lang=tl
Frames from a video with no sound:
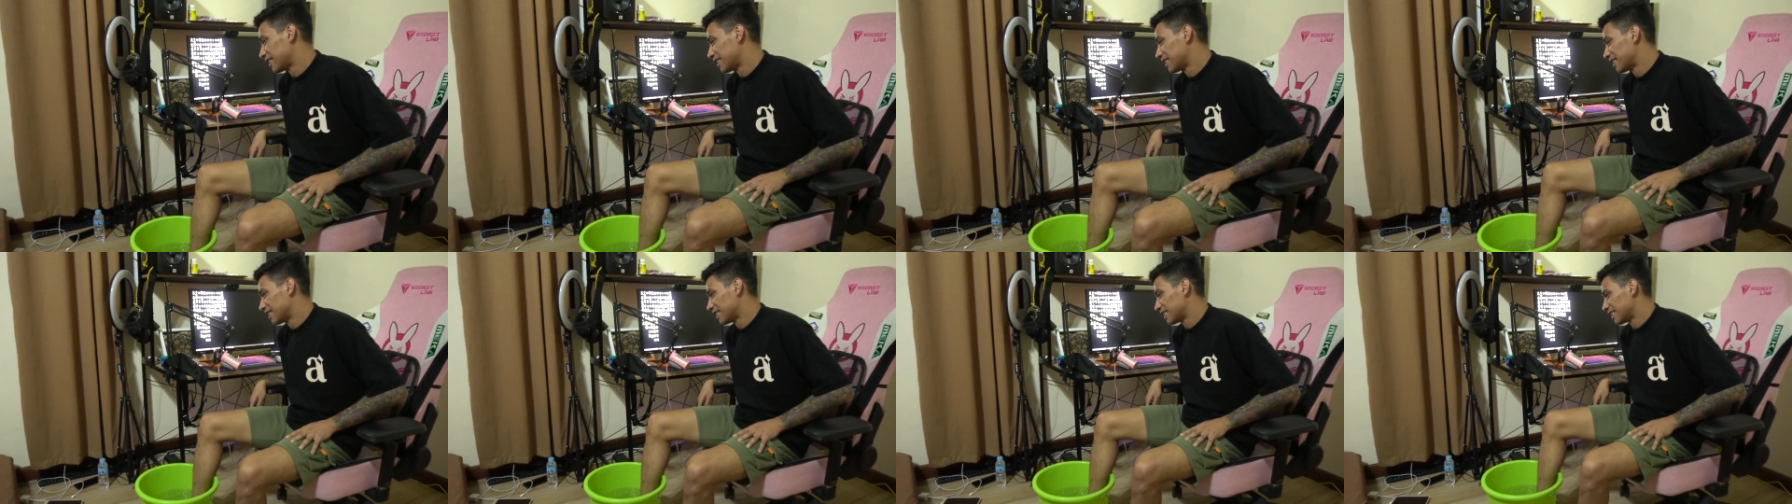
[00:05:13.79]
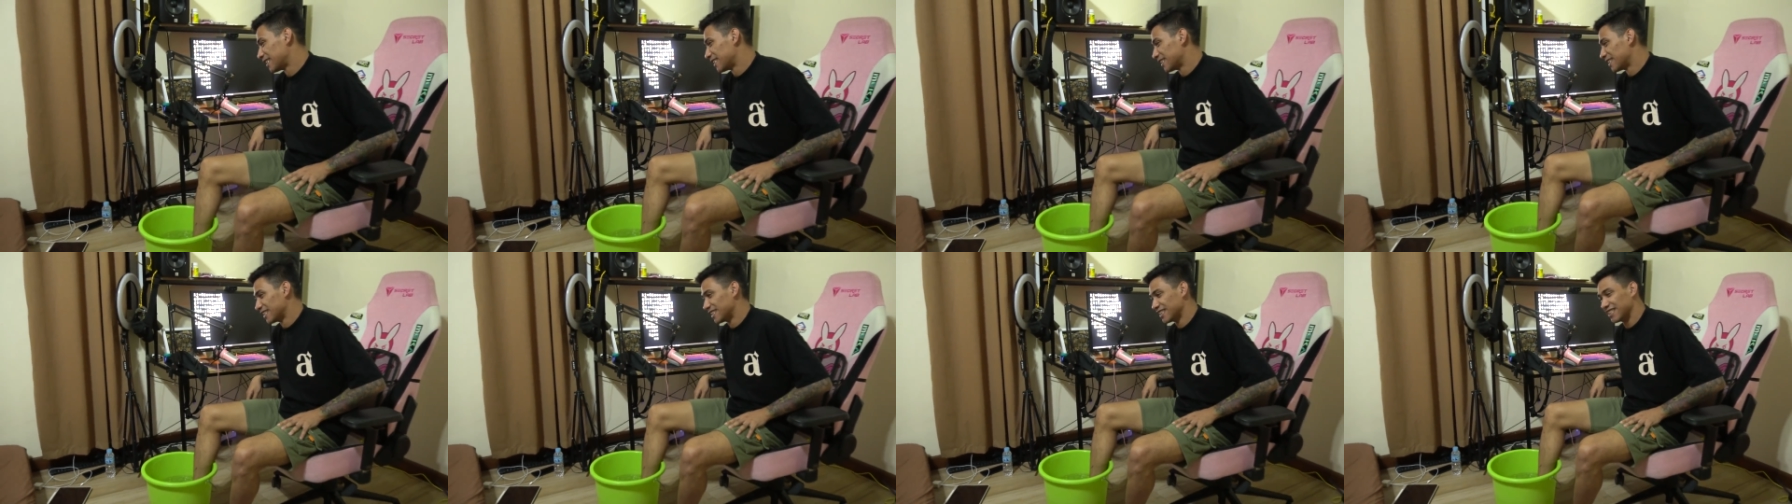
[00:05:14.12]
wala
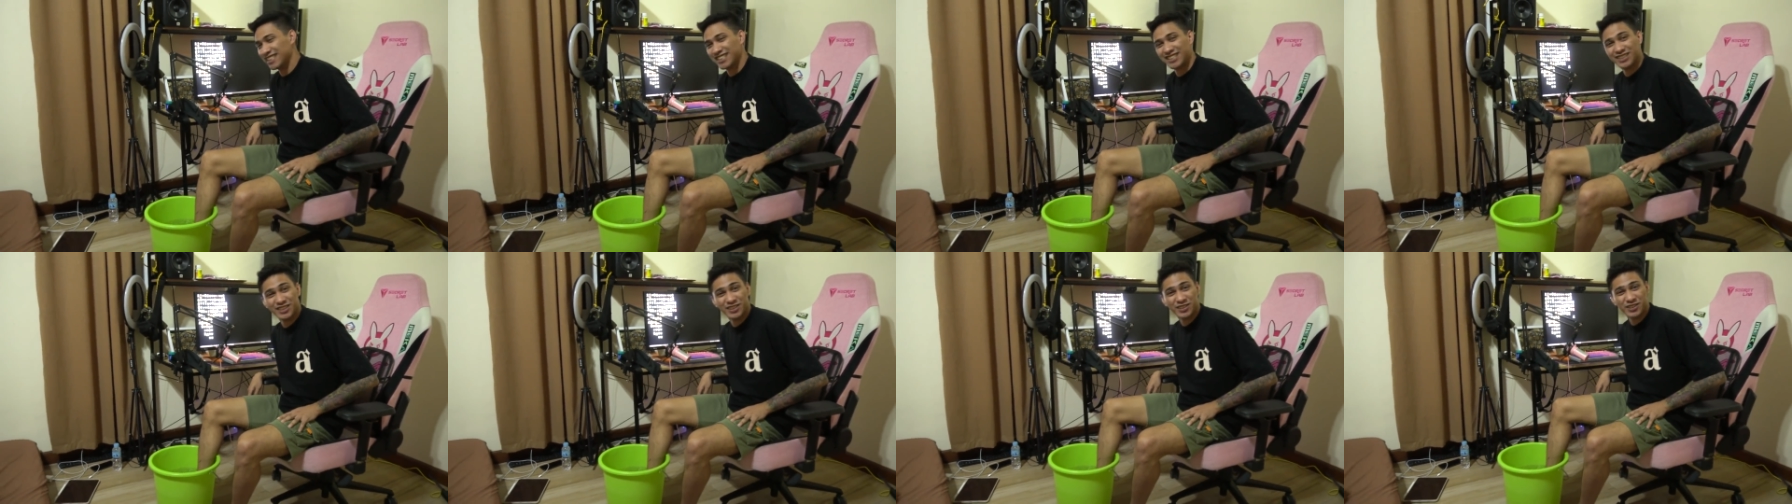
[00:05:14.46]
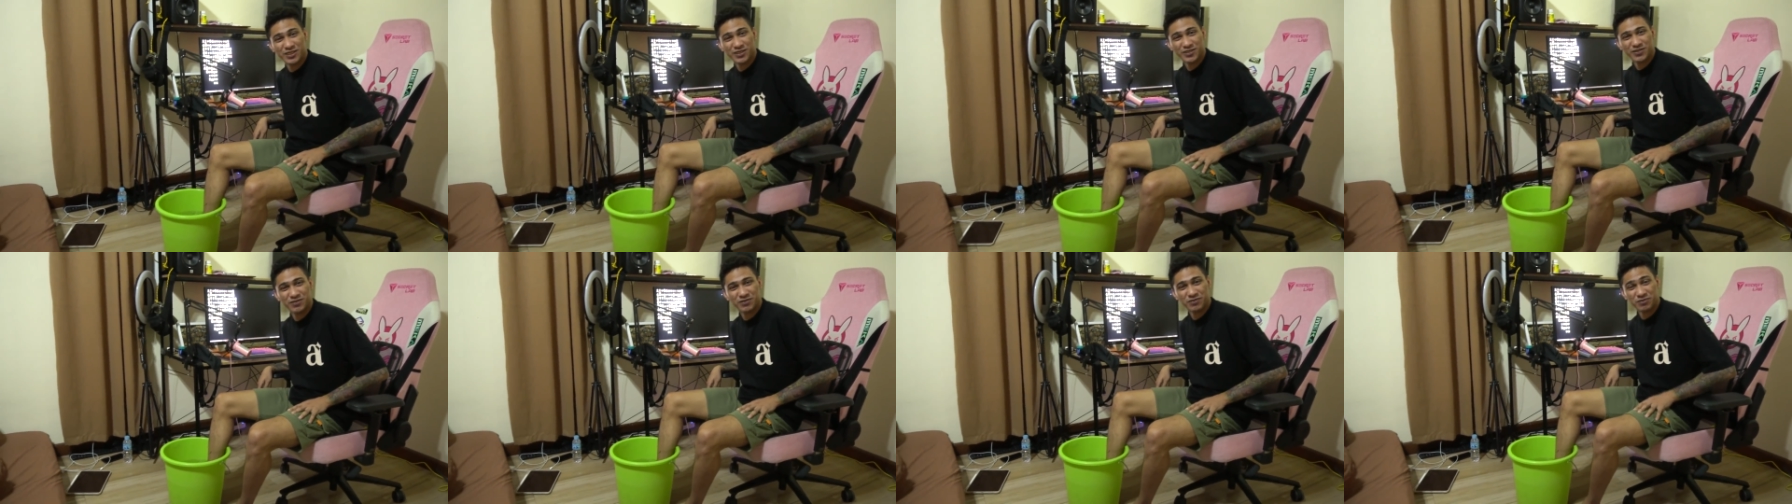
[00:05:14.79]
pang 20
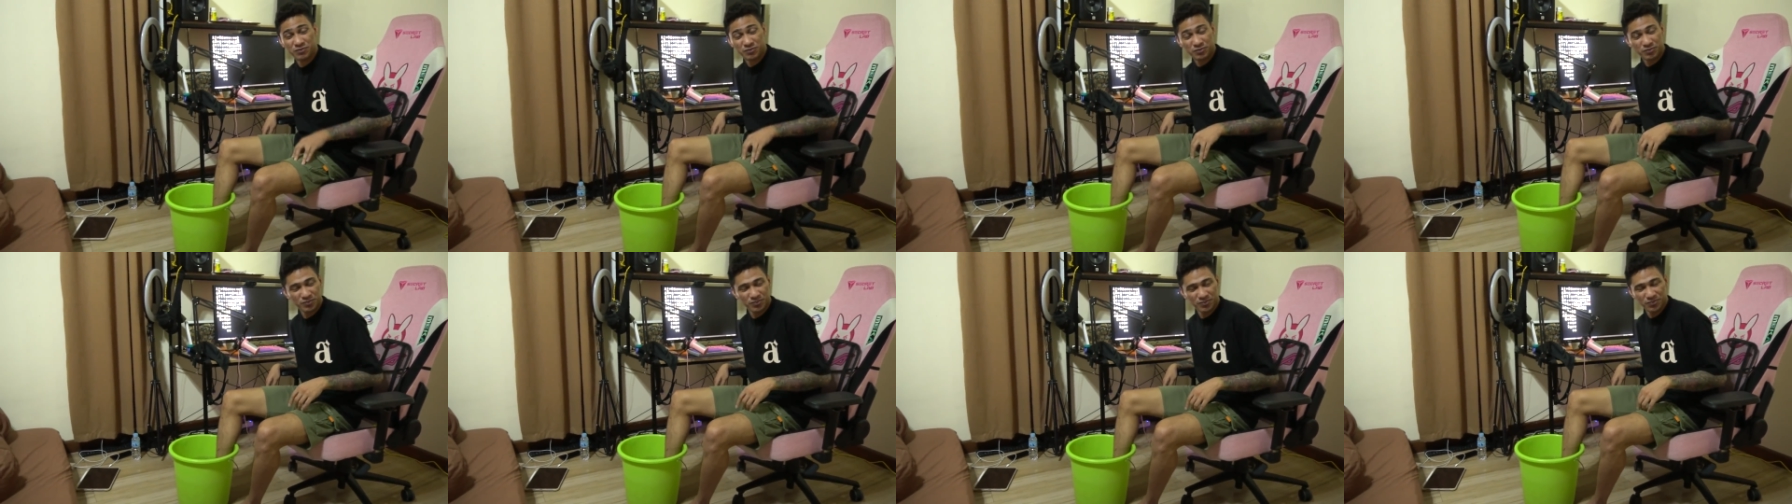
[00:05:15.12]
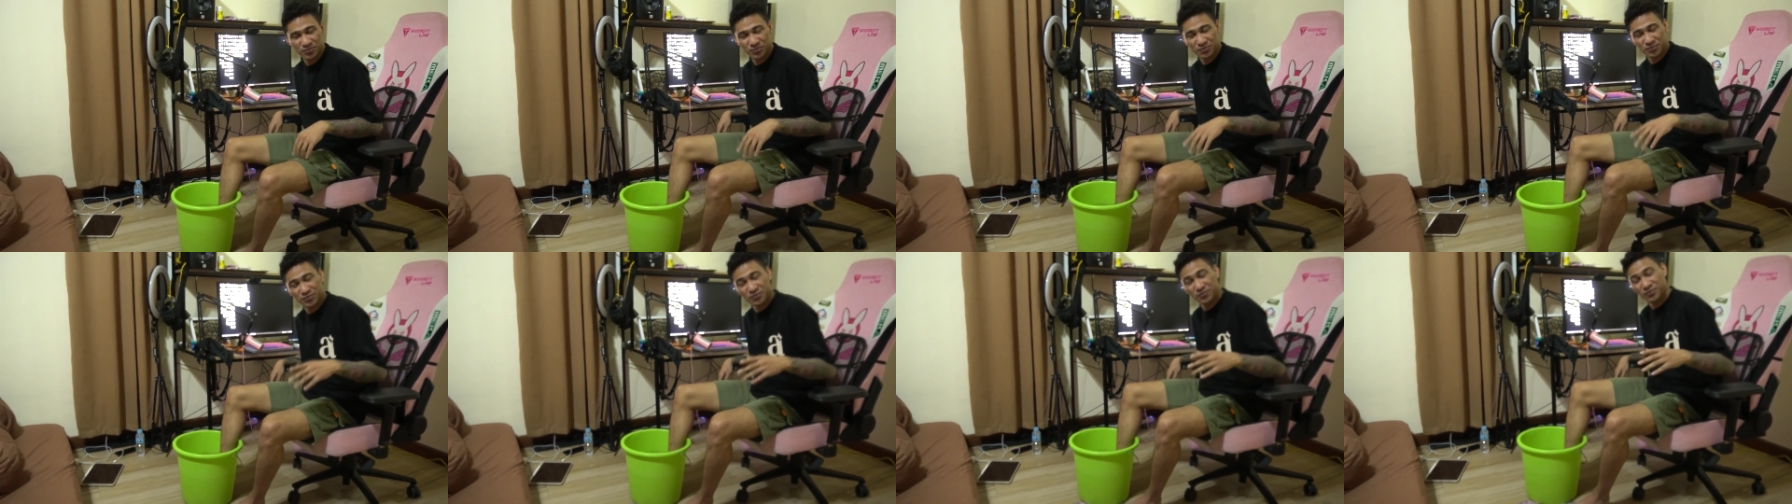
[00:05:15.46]
minutes yung babad
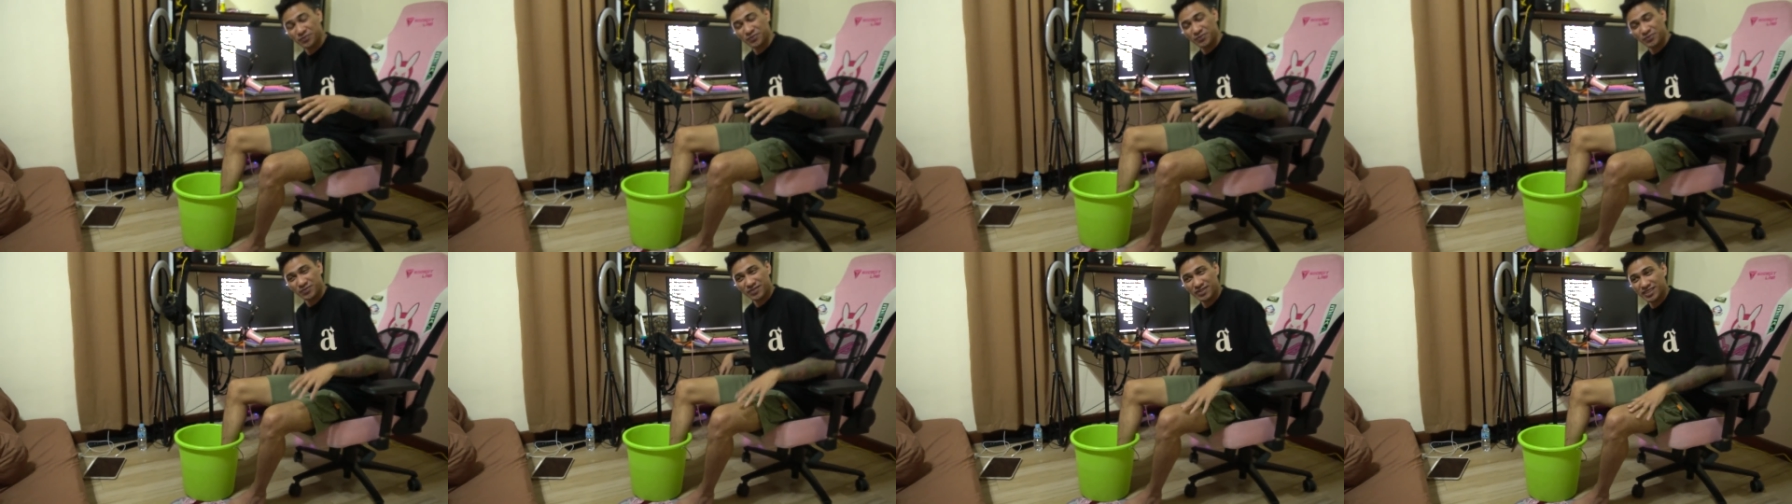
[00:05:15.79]
niya kapag